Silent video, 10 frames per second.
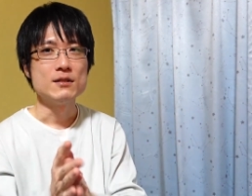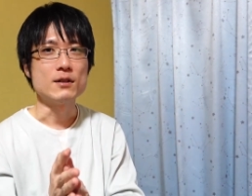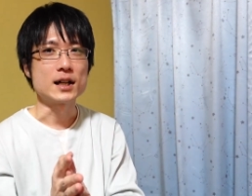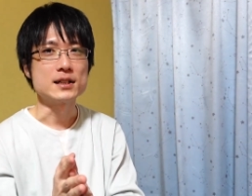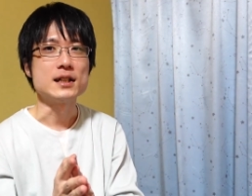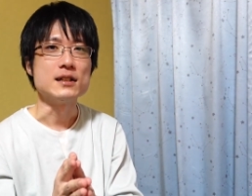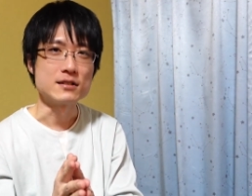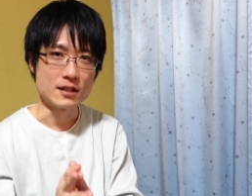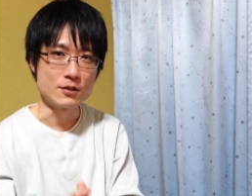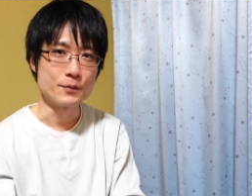分かんないんで
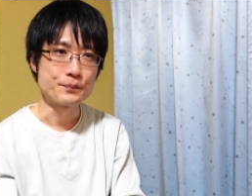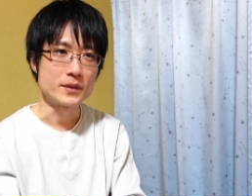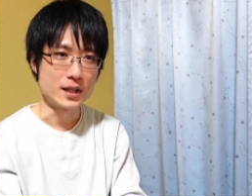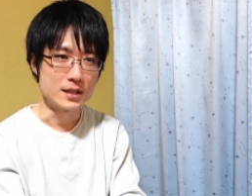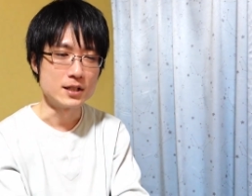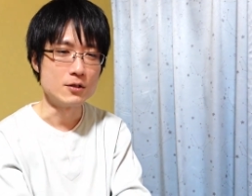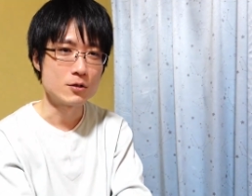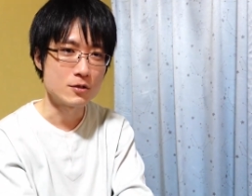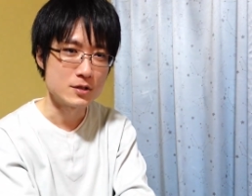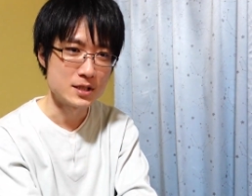すけど、はい、記
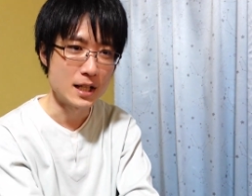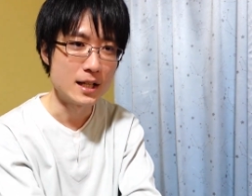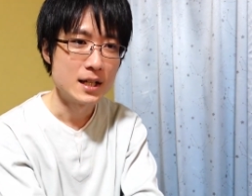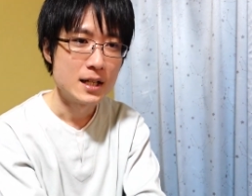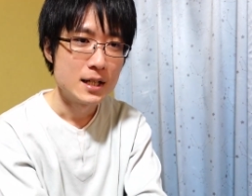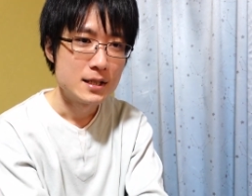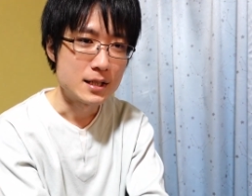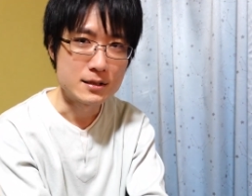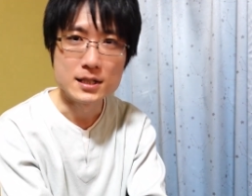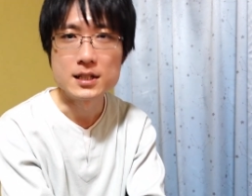録として
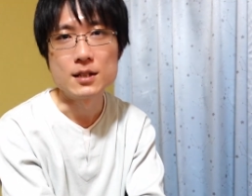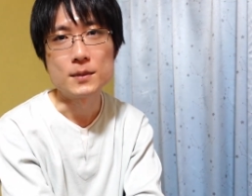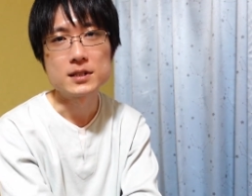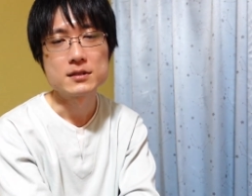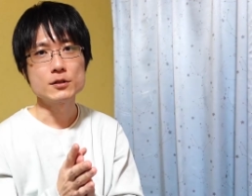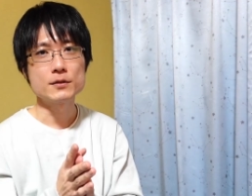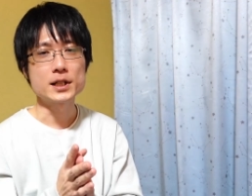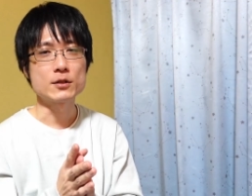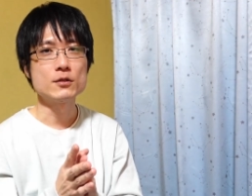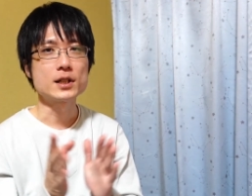撮影していきますというわけ
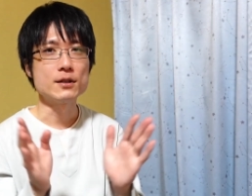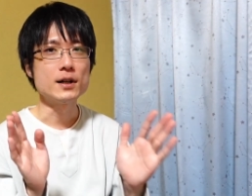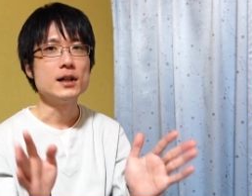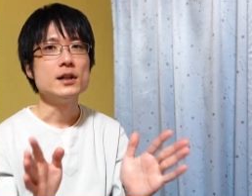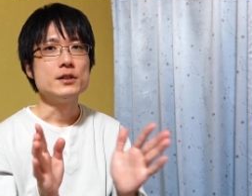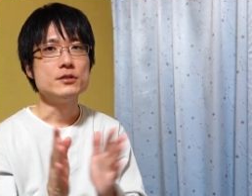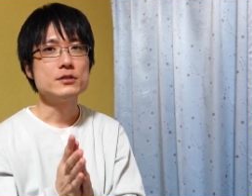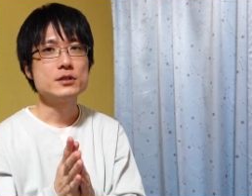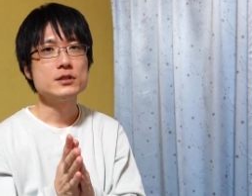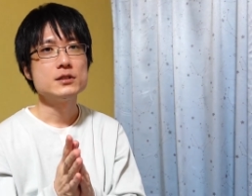で今回は
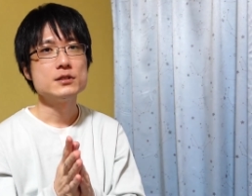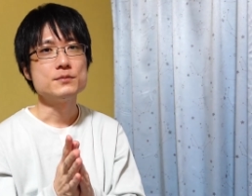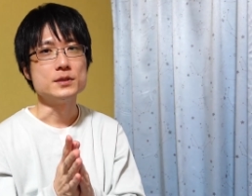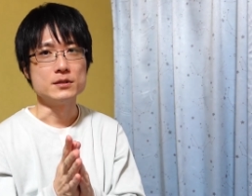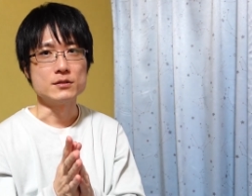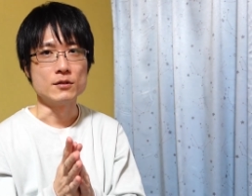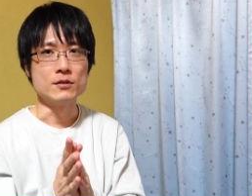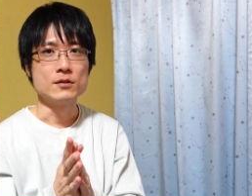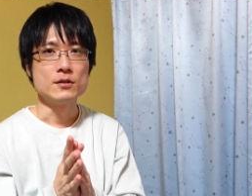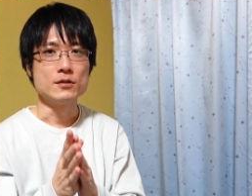YouTube の
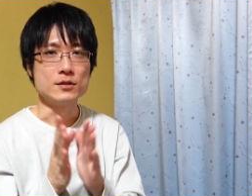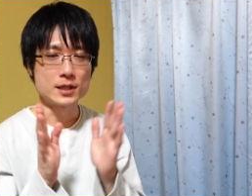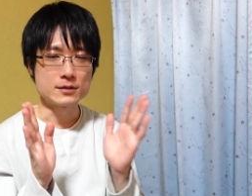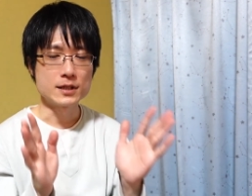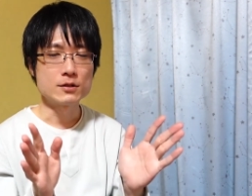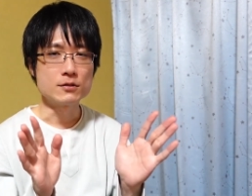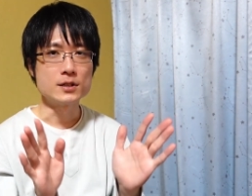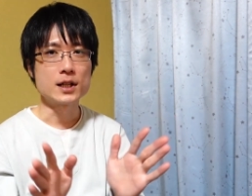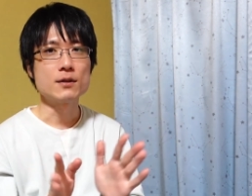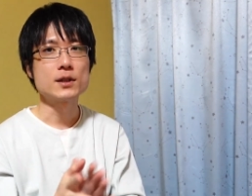撮影の
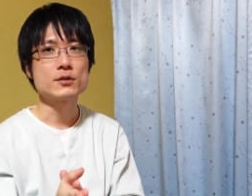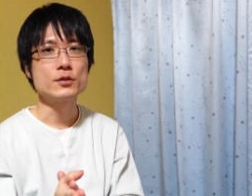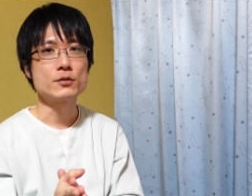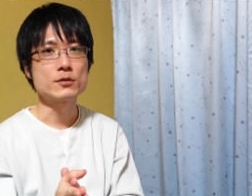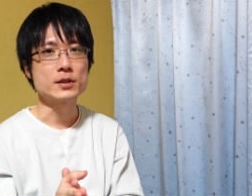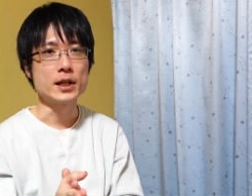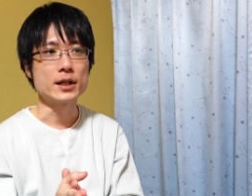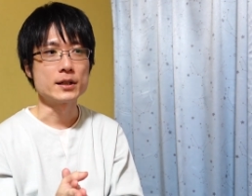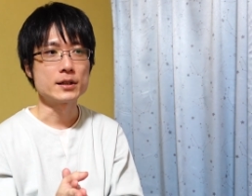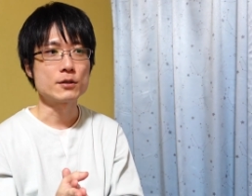裏側ということ
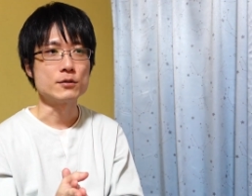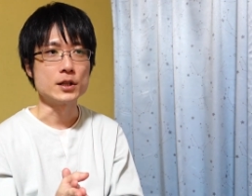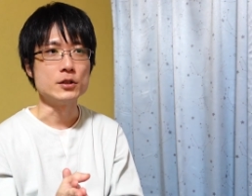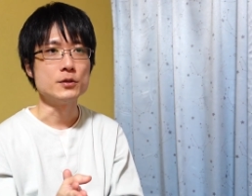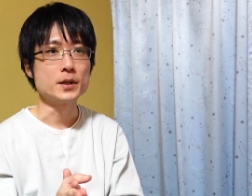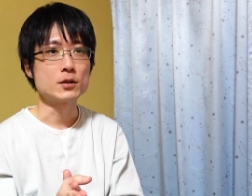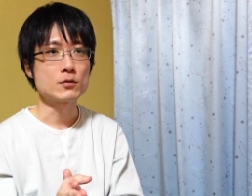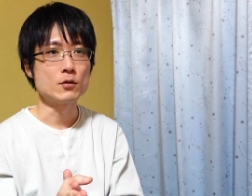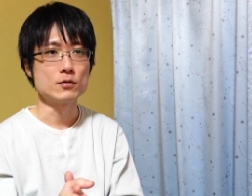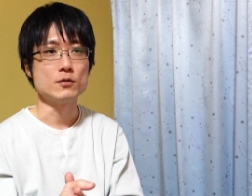で結構ね緩めの
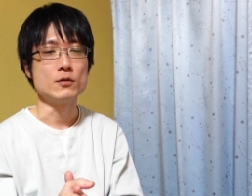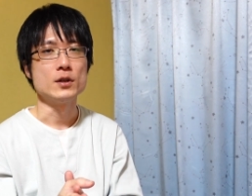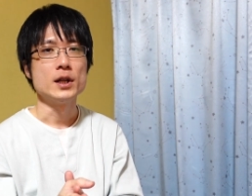トークを